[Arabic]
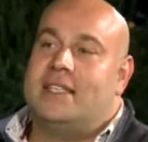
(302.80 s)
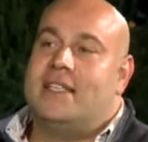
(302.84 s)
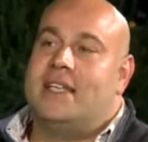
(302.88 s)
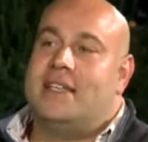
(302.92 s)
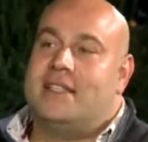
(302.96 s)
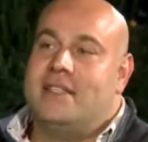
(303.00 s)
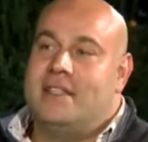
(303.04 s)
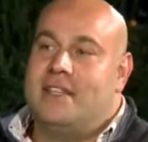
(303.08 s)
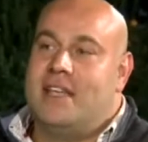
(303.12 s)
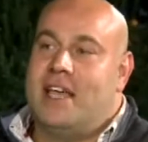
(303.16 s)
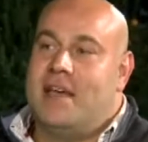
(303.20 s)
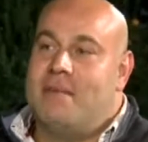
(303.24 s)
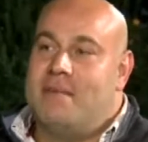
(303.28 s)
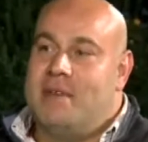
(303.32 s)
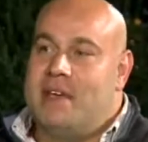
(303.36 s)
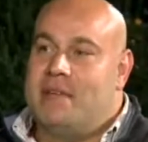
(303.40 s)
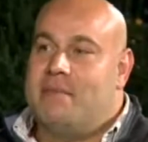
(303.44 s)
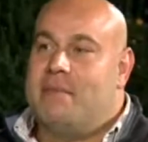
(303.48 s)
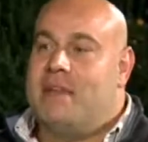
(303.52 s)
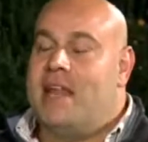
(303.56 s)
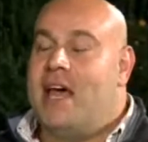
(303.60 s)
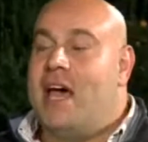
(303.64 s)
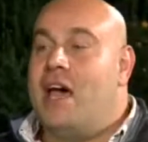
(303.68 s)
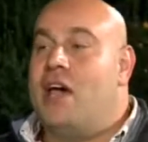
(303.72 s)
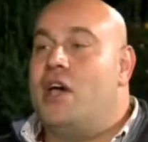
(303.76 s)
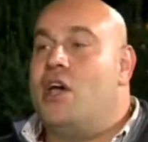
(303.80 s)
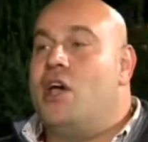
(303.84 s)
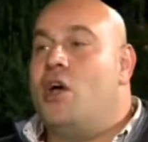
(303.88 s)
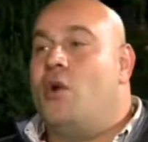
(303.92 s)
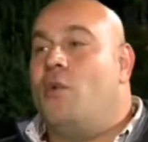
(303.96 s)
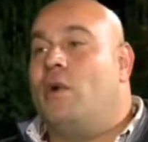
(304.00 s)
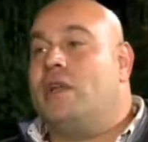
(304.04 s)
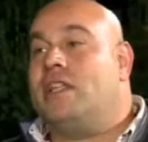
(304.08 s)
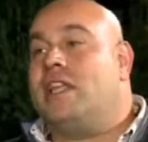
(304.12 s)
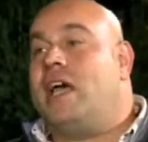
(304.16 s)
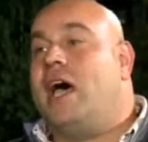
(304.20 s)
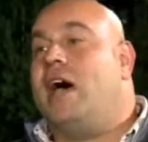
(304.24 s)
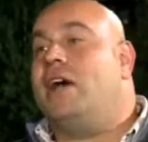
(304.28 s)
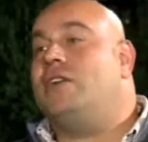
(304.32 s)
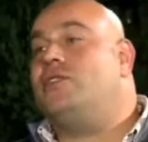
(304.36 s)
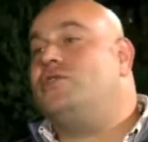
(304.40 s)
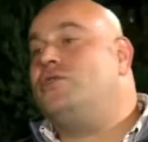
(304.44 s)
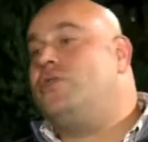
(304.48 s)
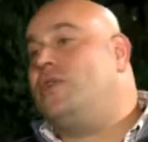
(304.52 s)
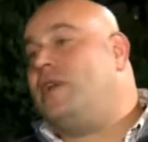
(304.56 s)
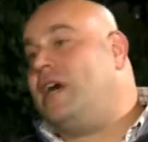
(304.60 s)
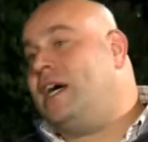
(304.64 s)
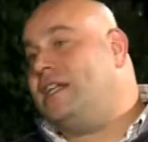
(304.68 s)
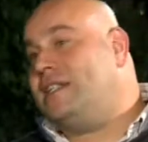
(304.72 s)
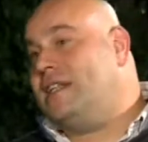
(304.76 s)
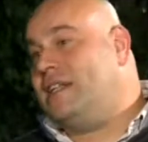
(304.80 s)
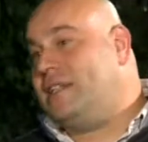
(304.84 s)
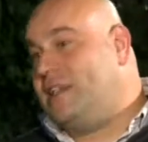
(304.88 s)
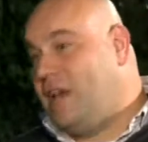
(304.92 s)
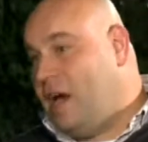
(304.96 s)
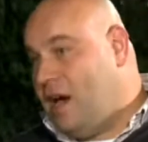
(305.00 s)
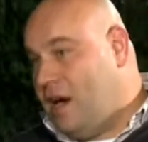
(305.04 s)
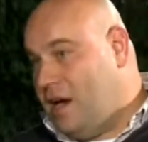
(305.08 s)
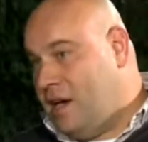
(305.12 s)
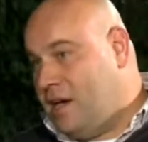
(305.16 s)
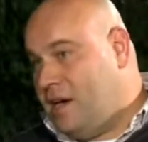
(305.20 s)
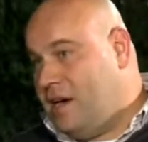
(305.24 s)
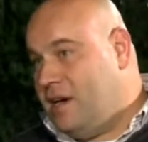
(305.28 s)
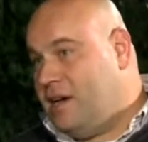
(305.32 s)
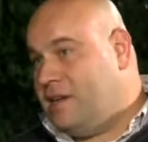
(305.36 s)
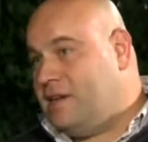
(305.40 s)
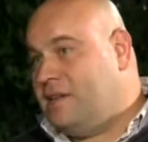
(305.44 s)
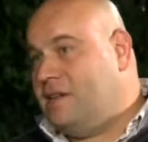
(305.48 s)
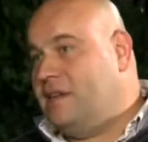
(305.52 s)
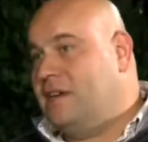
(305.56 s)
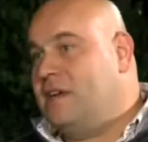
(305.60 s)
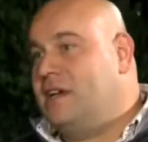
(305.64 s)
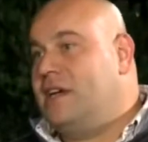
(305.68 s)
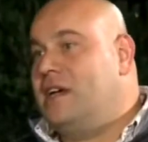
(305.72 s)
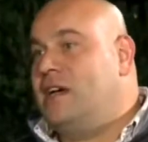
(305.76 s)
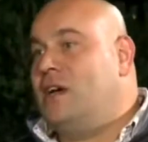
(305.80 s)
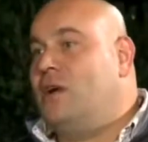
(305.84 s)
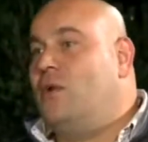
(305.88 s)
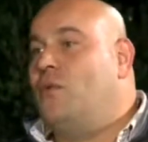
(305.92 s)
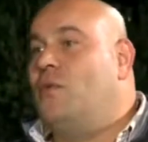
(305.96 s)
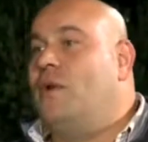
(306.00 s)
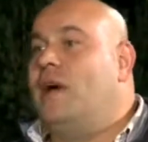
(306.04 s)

عدد كبير منها وتحجر عدد آخر نعم.